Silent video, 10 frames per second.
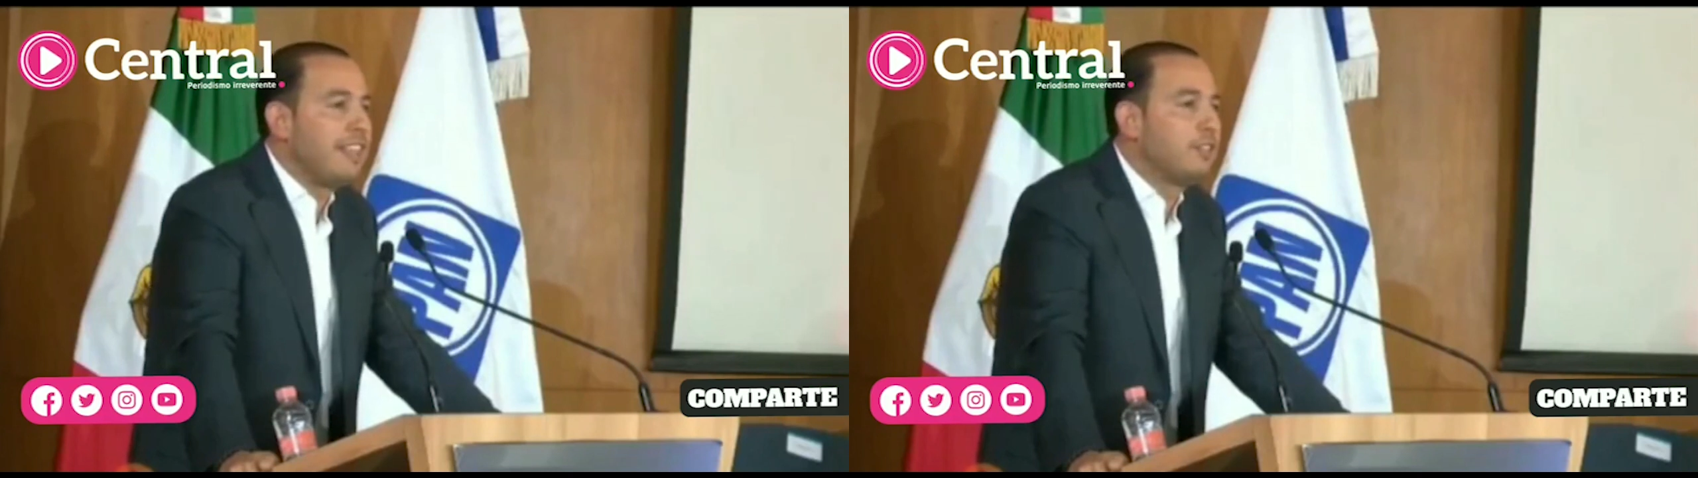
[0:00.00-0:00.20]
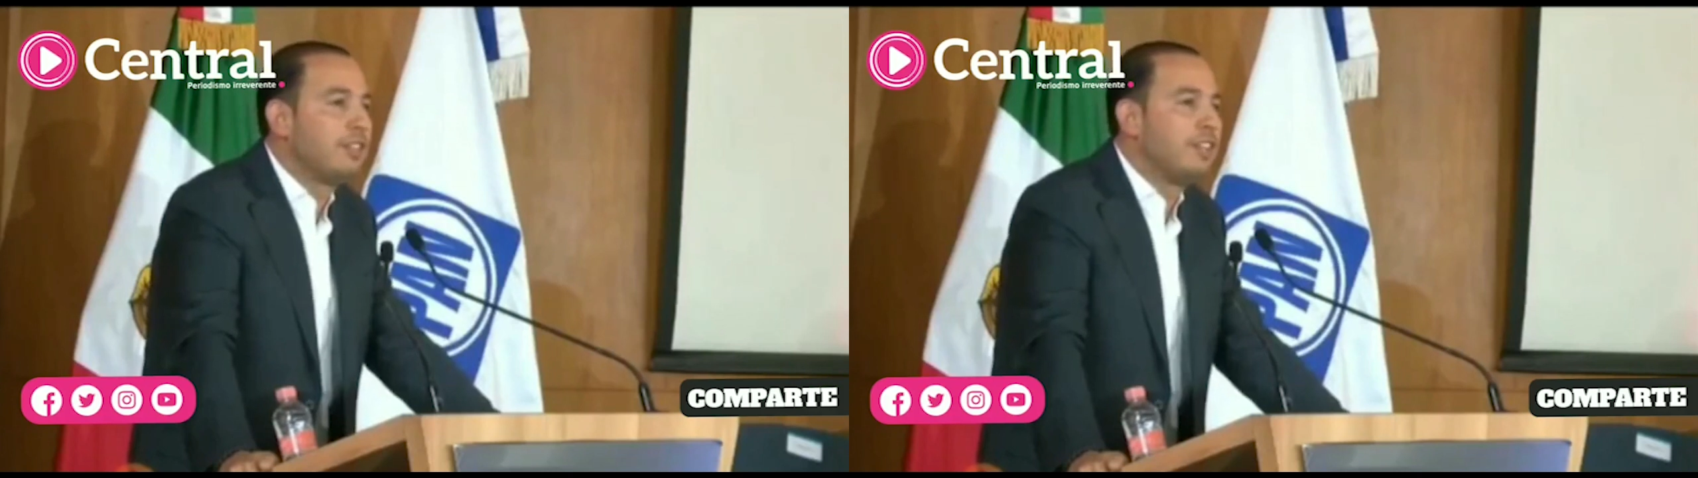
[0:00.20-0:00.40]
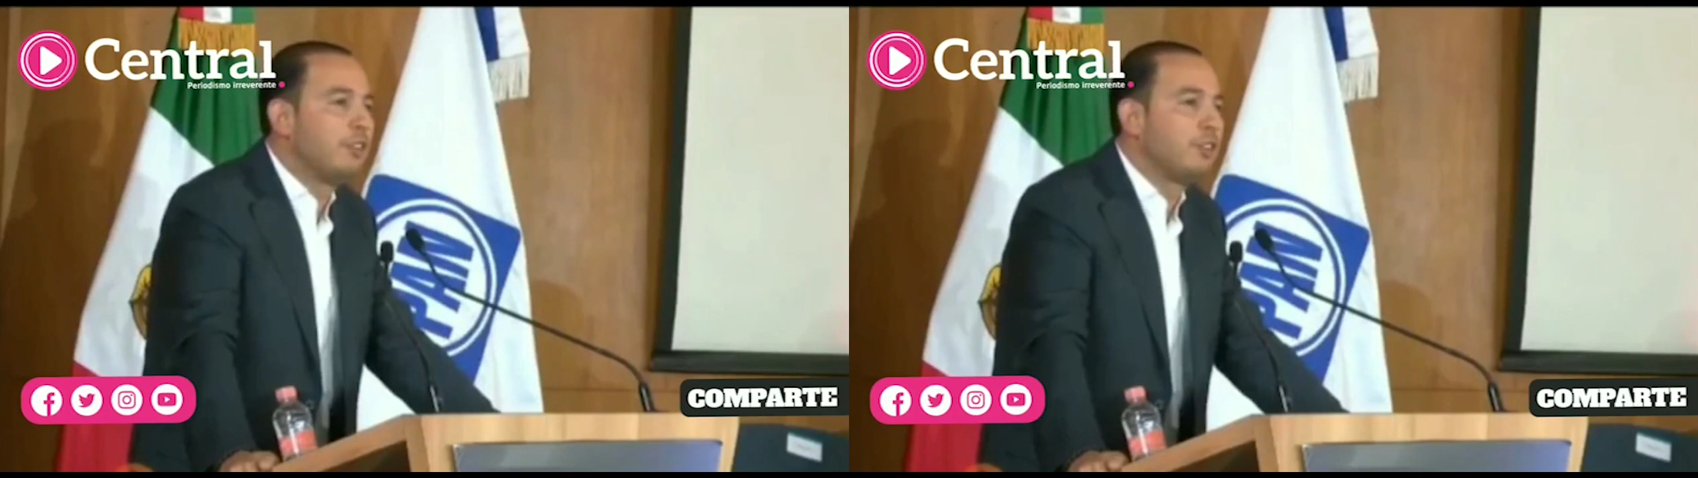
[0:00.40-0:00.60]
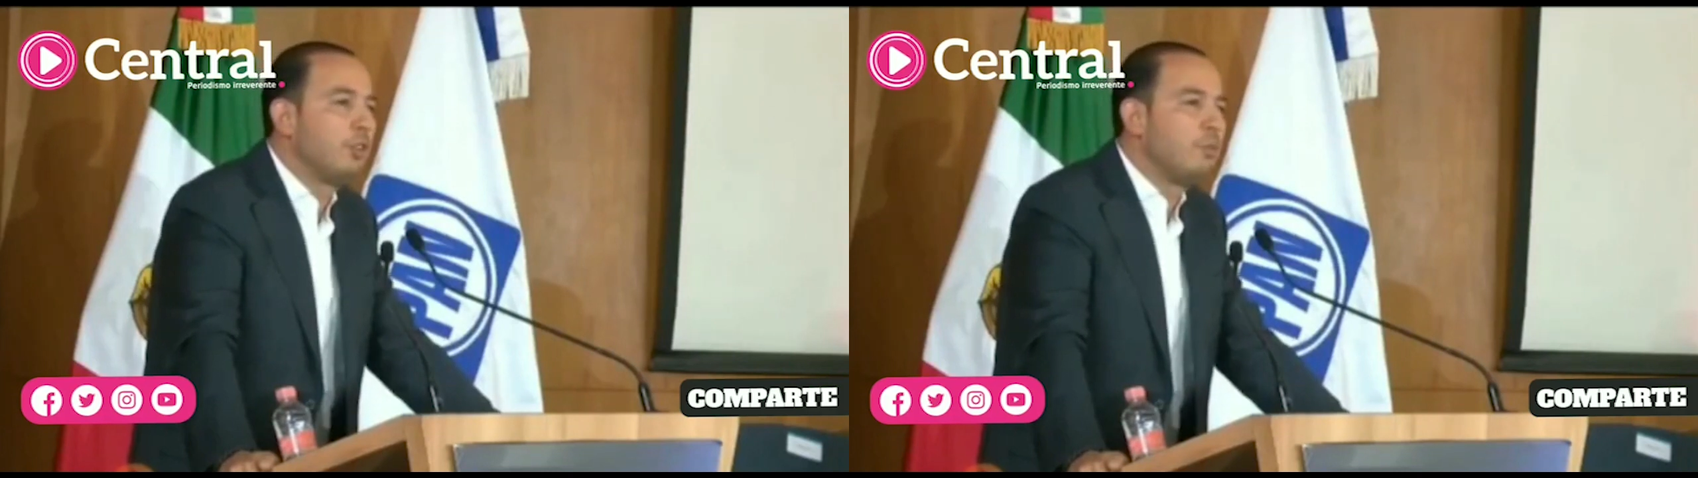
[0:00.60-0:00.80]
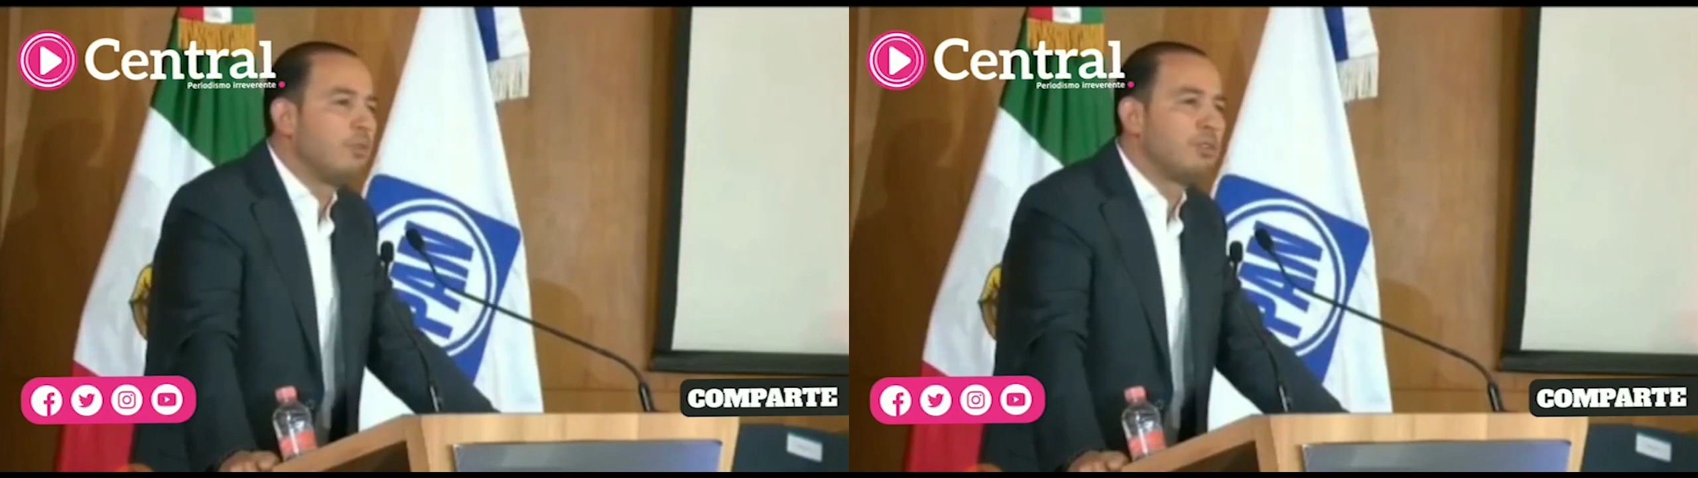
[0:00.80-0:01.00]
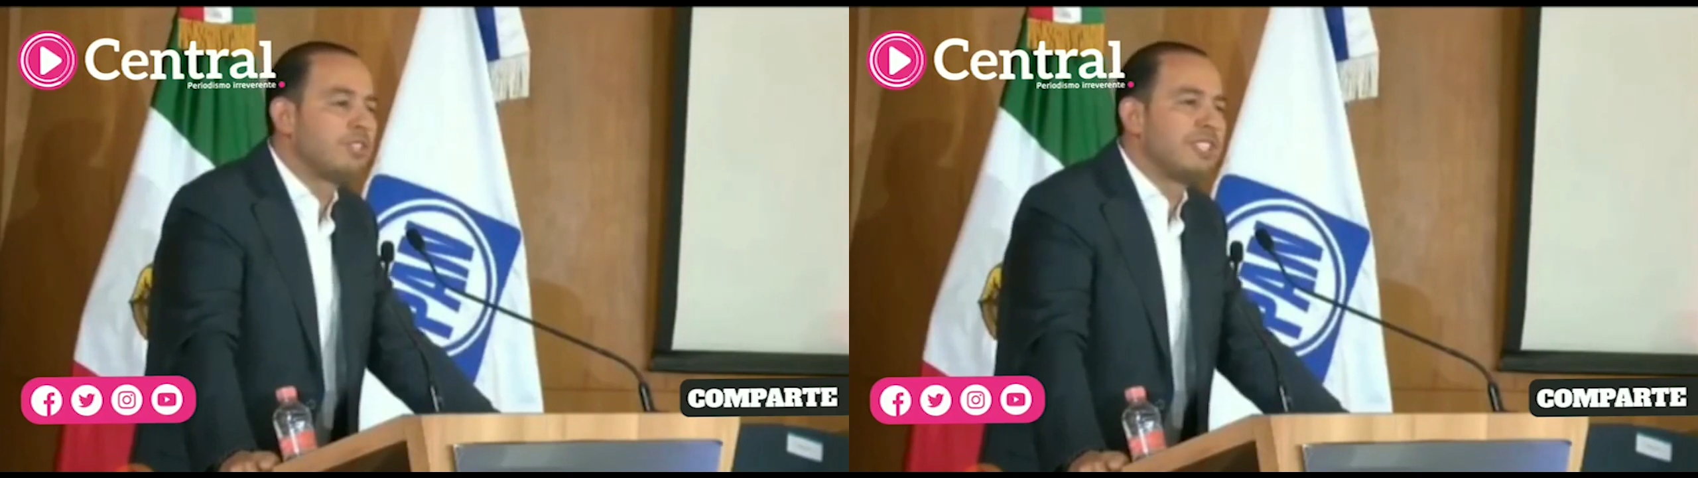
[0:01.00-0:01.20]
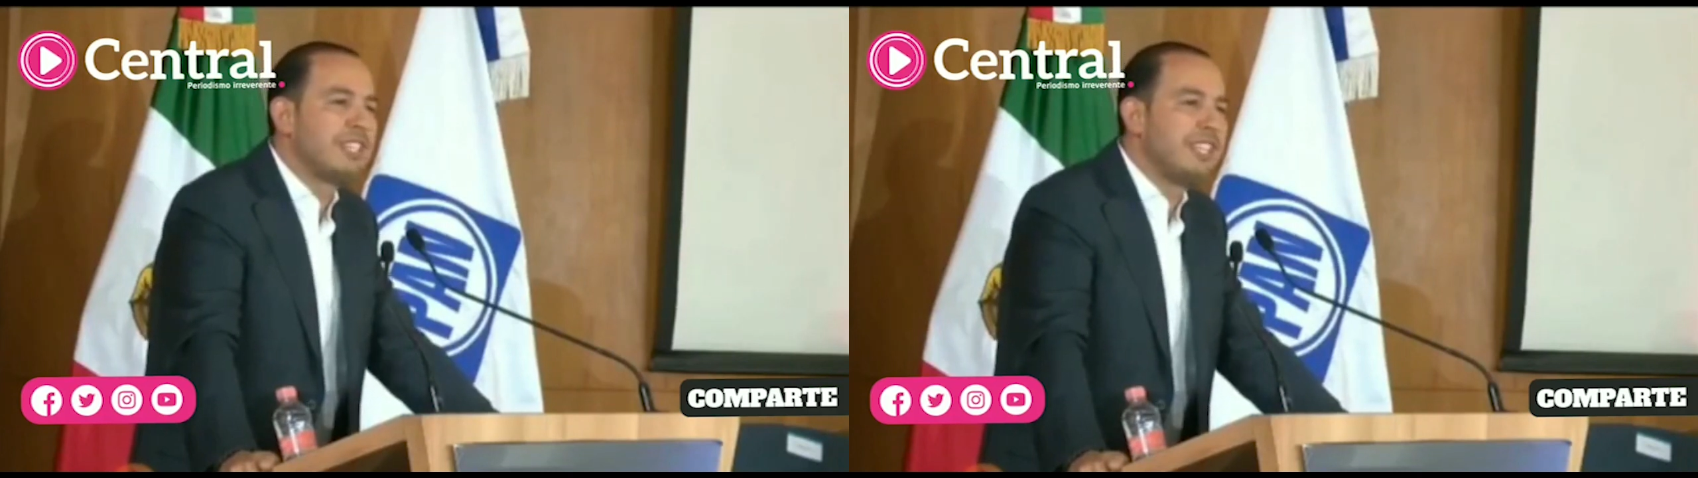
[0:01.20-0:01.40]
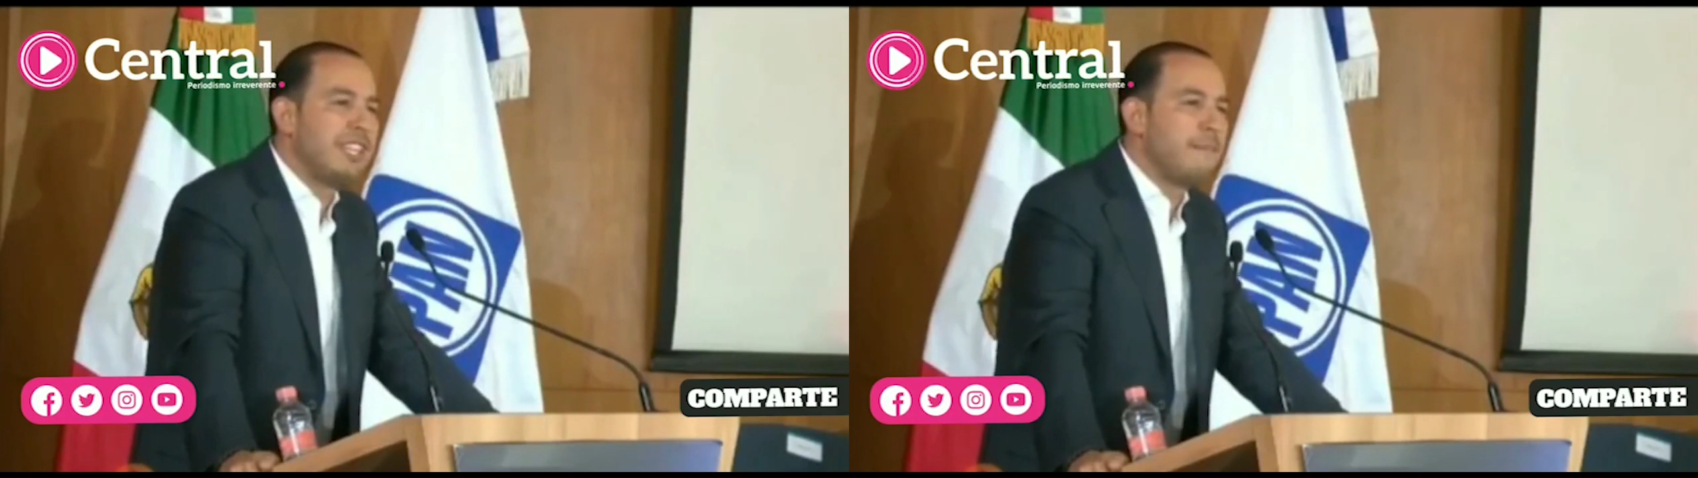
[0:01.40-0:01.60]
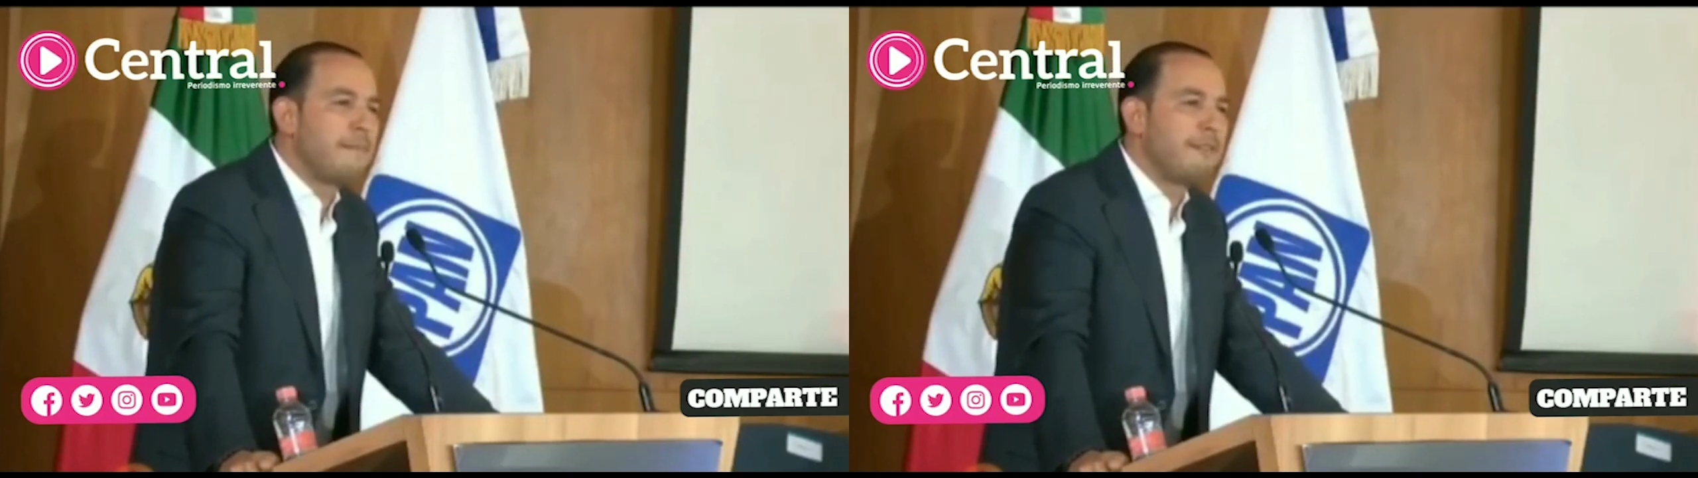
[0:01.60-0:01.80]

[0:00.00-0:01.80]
en donde no todo el mundo se sentía